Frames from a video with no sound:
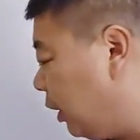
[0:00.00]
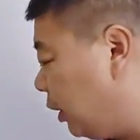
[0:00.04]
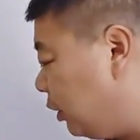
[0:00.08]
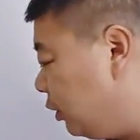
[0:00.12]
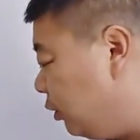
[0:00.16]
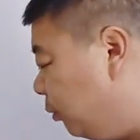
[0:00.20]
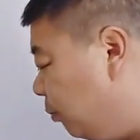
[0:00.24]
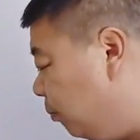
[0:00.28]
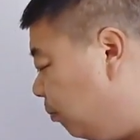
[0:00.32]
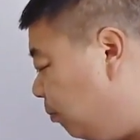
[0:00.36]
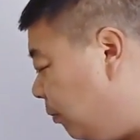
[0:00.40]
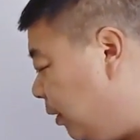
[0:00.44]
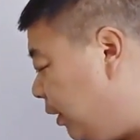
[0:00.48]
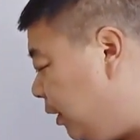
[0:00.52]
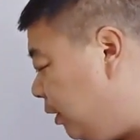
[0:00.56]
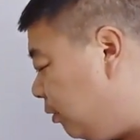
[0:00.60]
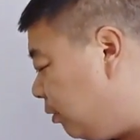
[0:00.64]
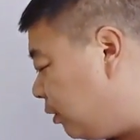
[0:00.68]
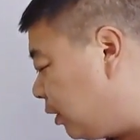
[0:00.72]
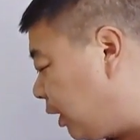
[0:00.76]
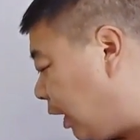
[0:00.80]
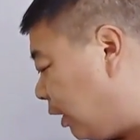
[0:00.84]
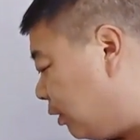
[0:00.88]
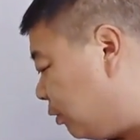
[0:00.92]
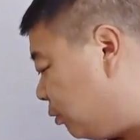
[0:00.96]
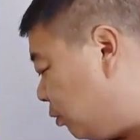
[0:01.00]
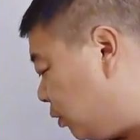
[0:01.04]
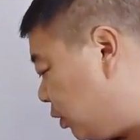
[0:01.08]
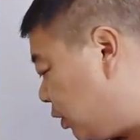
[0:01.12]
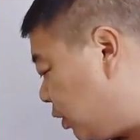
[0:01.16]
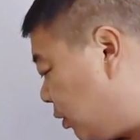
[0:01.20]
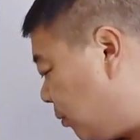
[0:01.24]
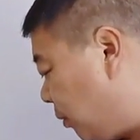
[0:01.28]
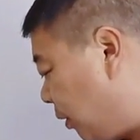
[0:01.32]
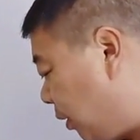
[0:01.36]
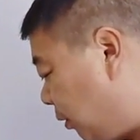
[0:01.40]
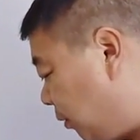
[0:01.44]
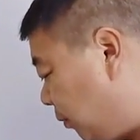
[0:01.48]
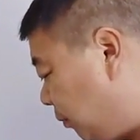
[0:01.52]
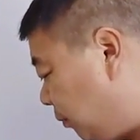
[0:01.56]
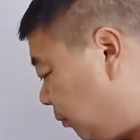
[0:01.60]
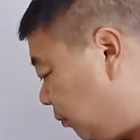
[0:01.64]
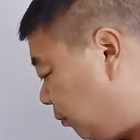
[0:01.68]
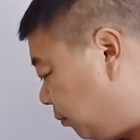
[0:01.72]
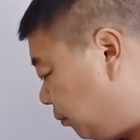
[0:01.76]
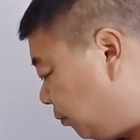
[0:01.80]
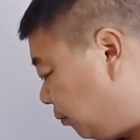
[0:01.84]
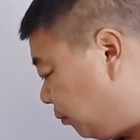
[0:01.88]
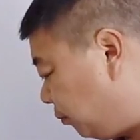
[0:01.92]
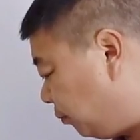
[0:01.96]
就没有敢去吃炮，
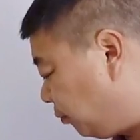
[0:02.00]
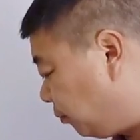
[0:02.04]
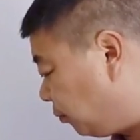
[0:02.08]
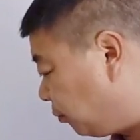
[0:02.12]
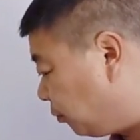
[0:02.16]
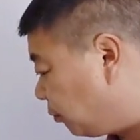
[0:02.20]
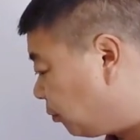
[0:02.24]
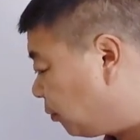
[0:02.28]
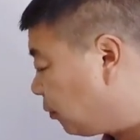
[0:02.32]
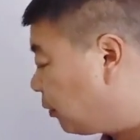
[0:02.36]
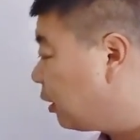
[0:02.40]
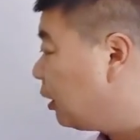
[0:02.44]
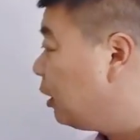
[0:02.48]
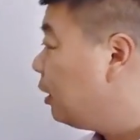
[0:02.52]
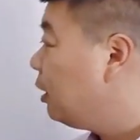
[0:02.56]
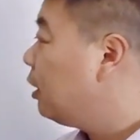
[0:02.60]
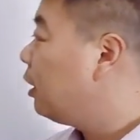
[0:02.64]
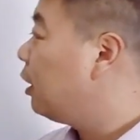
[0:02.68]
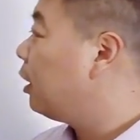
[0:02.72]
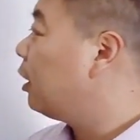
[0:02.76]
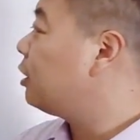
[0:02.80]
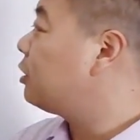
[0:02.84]
而